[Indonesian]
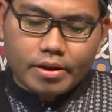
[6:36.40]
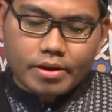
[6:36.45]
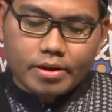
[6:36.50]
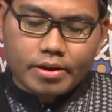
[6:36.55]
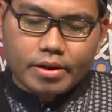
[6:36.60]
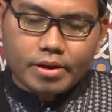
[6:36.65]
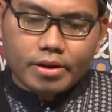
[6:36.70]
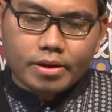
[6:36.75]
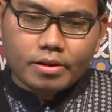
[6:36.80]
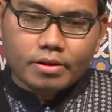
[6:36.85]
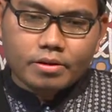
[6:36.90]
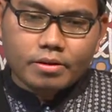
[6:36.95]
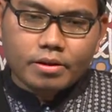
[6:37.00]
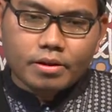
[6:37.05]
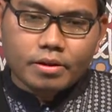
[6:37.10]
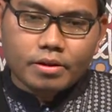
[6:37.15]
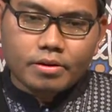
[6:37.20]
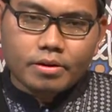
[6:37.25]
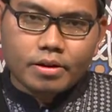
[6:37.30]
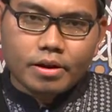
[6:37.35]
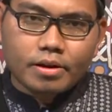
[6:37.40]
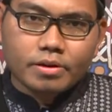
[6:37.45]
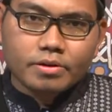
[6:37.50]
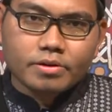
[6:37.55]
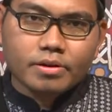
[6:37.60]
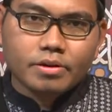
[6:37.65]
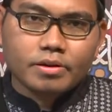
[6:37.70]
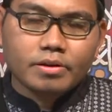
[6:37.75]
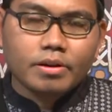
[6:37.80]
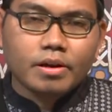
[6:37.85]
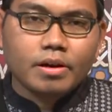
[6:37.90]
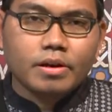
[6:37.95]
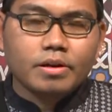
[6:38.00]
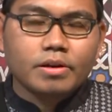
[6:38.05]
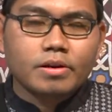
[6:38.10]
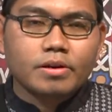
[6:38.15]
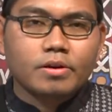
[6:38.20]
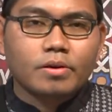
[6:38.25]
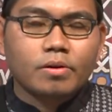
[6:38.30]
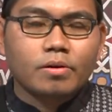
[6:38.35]
kita
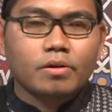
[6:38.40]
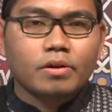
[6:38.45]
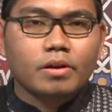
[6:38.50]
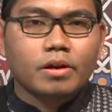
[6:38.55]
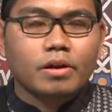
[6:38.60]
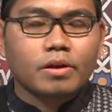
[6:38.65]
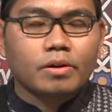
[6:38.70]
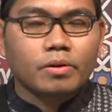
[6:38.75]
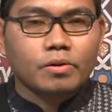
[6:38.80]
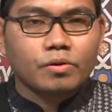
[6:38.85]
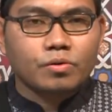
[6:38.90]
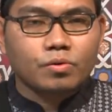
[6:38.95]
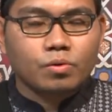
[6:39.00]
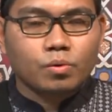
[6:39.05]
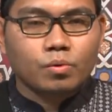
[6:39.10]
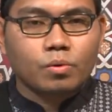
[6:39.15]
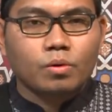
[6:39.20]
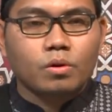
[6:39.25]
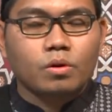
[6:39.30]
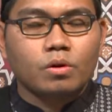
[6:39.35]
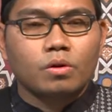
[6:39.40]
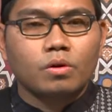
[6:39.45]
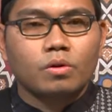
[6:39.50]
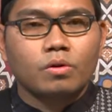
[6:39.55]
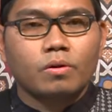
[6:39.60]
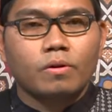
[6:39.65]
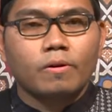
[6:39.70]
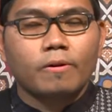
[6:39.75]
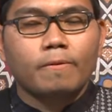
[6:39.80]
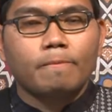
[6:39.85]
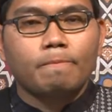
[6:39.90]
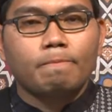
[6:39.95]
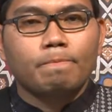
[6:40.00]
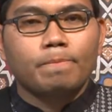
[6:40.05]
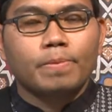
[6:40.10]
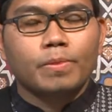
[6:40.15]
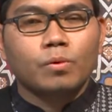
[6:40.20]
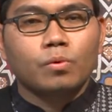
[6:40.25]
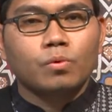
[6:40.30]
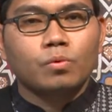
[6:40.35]
diajarkan oleh Rasul
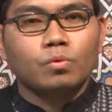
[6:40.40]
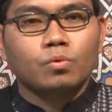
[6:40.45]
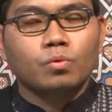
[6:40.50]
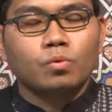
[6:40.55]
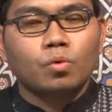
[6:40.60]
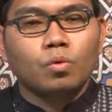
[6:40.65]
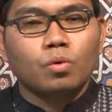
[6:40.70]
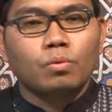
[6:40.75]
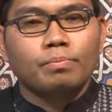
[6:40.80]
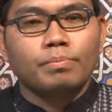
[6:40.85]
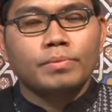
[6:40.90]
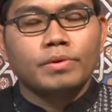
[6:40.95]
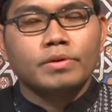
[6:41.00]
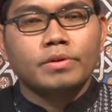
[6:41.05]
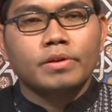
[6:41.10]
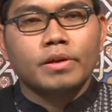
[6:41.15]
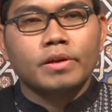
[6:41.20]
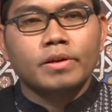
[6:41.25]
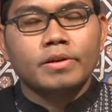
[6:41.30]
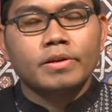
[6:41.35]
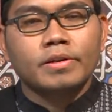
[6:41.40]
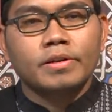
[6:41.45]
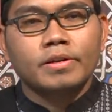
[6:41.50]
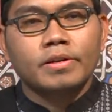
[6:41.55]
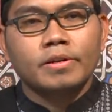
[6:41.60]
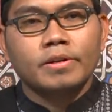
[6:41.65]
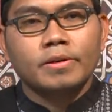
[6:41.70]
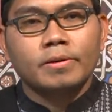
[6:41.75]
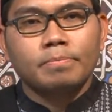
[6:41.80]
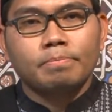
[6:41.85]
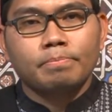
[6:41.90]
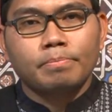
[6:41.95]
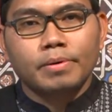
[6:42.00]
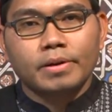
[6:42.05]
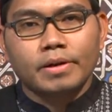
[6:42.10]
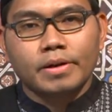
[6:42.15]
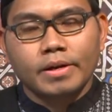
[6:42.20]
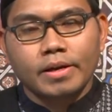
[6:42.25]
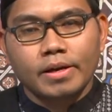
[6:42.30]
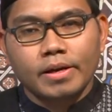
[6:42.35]
untuk menjadi
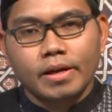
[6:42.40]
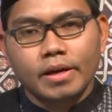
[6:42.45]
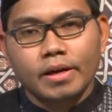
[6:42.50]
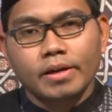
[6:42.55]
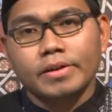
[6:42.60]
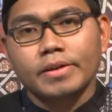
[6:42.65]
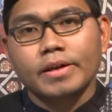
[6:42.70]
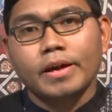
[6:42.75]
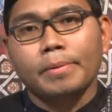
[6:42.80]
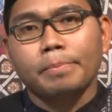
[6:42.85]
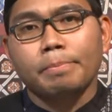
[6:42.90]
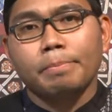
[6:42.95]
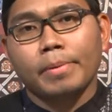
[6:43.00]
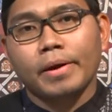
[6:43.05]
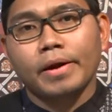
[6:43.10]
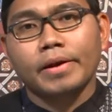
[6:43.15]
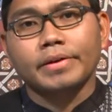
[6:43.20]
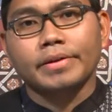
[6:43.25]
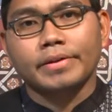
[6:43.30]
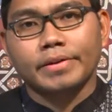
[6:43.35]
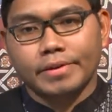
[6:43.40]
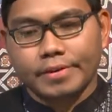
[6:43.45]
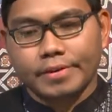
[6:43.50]
pendengar yang baik.